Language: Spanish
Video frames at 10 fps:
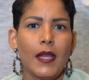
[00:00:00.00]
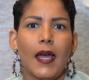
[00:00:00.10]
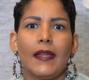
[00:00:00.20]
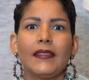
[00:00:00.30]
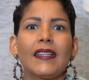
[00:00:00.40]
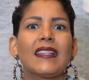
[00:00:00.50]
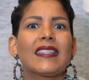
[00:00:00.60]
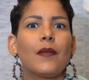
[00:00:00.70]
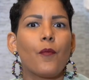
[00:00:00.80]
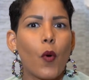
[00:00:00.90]
La gente que
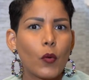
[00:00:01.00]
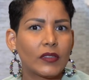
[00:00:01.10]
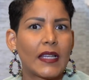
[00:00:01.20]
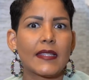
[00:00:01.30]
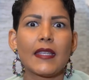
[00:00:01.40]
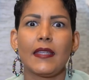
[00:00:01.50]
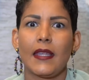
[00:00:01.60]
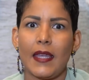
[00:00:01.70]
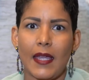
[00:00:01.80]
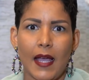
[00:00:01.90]
se monta esa
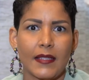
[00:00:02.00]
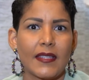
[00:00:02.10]
idea y